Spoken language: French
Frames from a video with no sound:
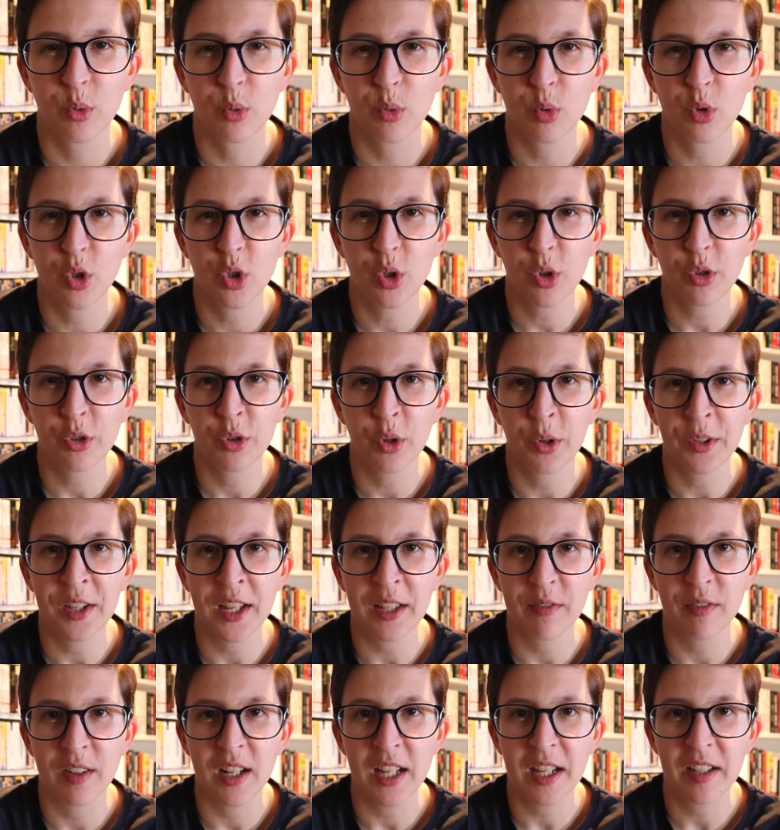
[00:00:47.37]
Toujours sur
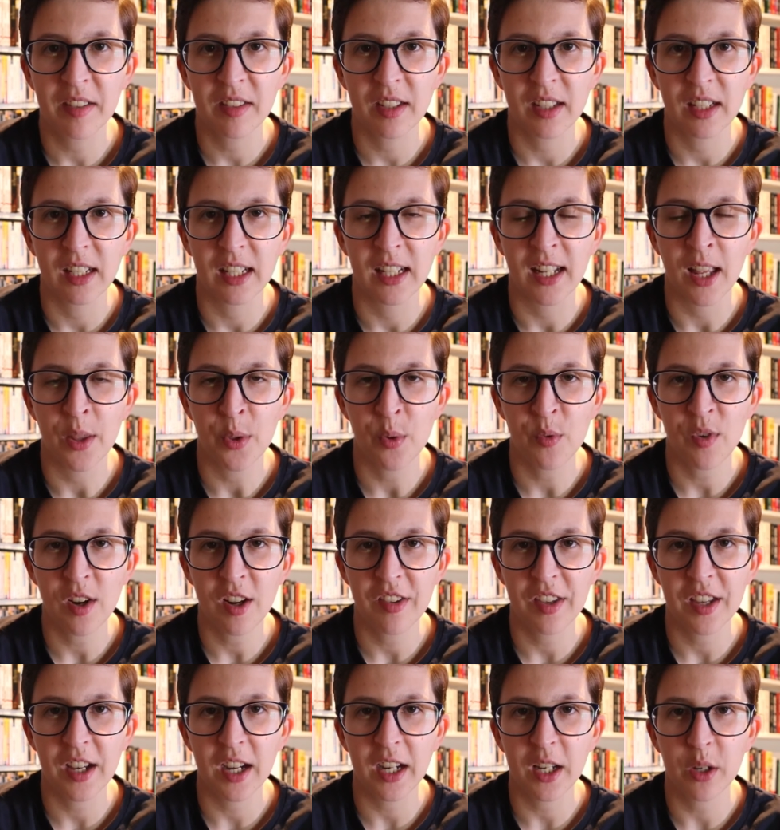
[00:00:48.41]
Netflix, la nouvelle
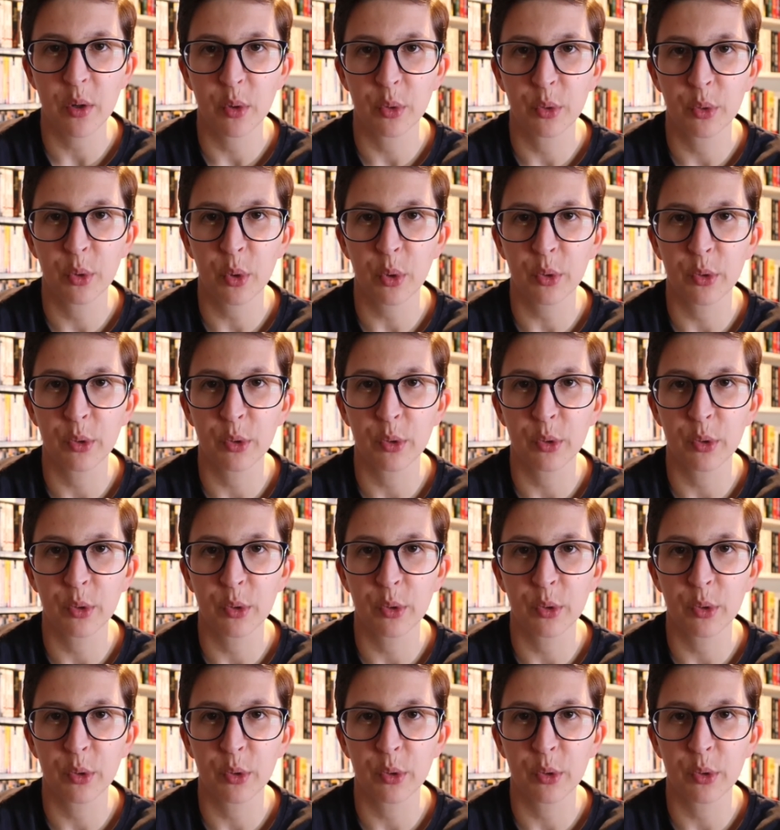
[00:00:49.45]
série autour